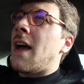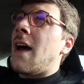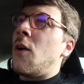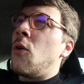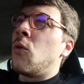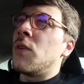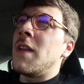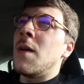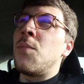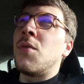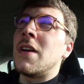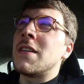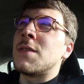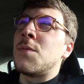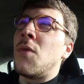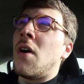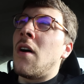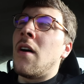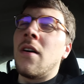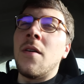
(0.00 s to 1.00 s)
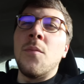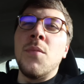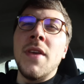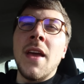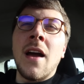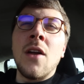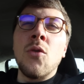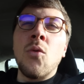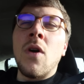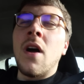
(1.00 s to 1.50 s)
un long déplacement,
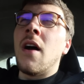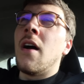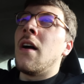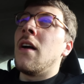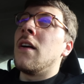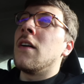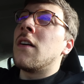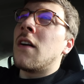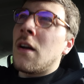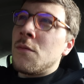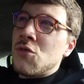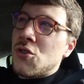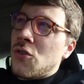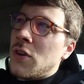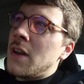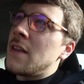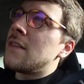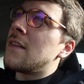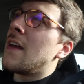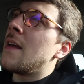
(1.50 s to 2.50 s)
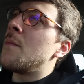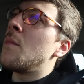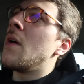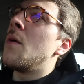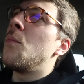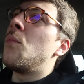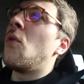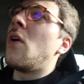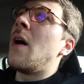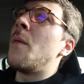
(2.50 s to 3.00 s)
bien loin, comme je les aime,
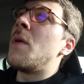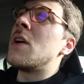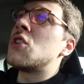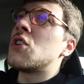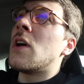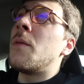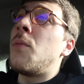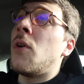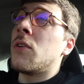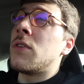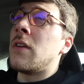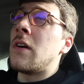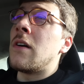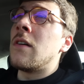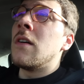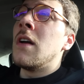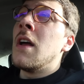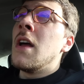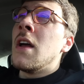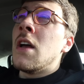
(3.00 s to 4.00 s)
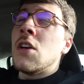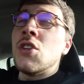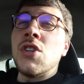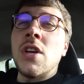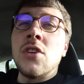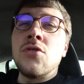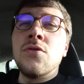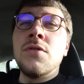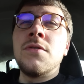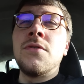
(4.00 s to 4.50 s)
pour un match important.
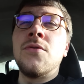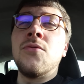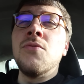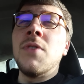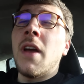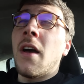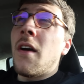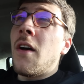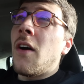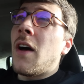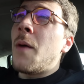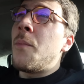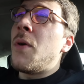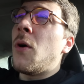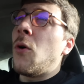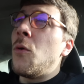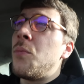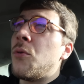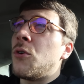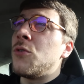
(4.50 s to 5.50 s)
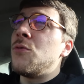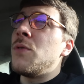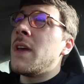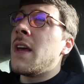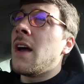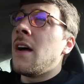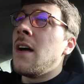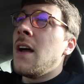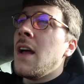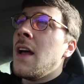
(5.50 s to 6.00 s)
J'ai juste une erreur à pas
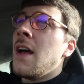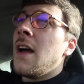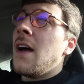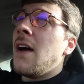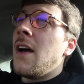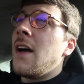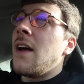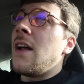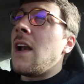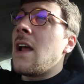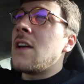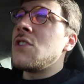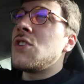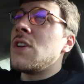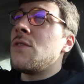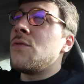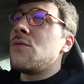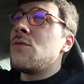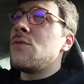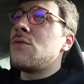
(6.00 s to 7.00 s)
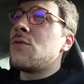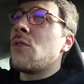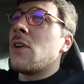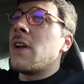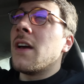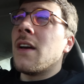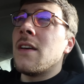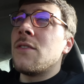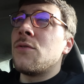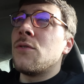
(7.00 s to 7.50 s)
reproduire. Euh, là j'ai vu sur
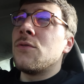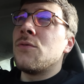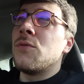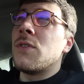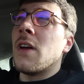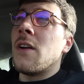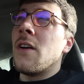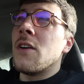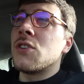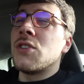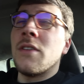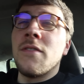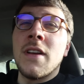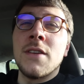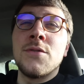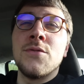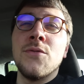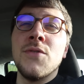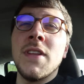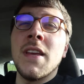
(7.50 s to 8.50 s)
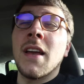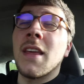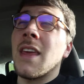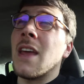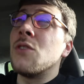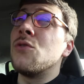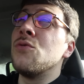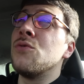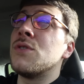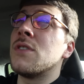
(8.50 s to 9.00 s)
les réseaux tout à l'heure, j'avais un souvenir qu'il
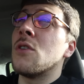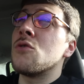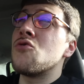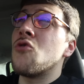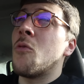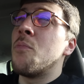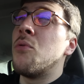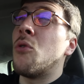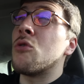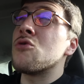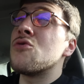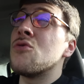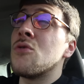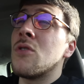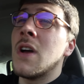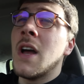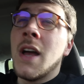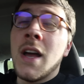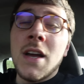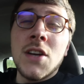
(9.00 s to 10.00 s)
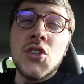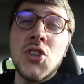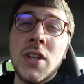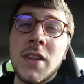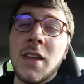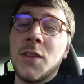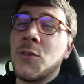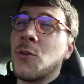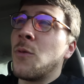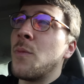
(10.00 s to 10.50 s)
y a 12 ans jour pour jour,
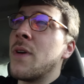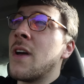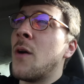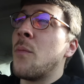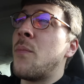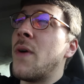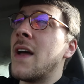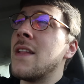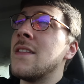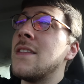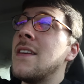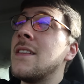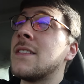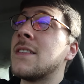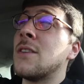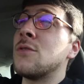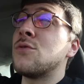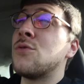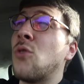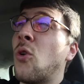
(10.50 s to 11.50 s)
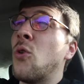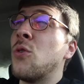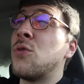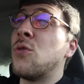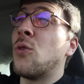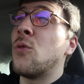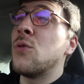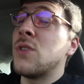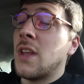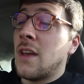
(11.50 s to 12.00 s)
j'étais tombé en panne d'essence sur
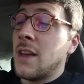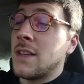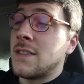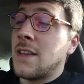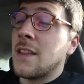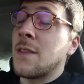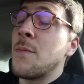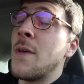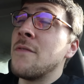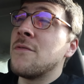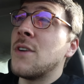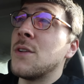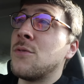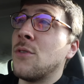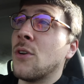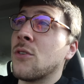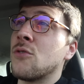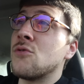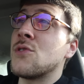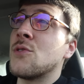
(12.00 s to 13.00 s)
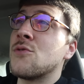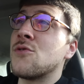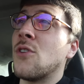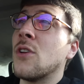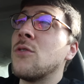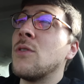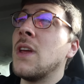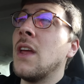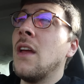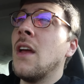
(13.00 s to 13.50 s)
l'autoroute avec cette même voiture que j'ai
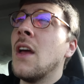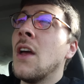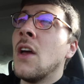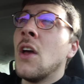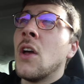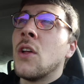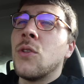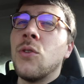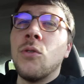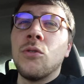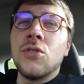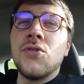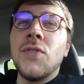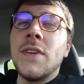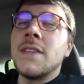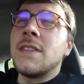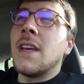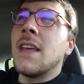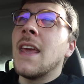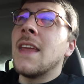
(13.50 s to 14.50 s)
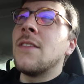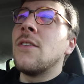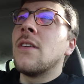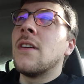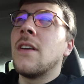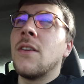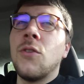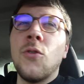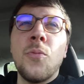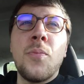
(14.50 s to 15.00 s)
aujourd'hui. Donc je vais essayer de
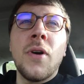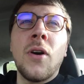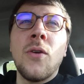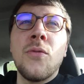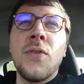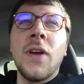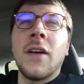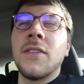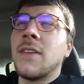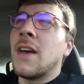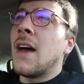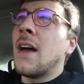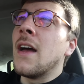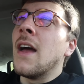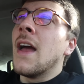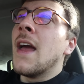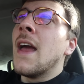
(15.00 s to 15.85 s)
ne pas refaire ça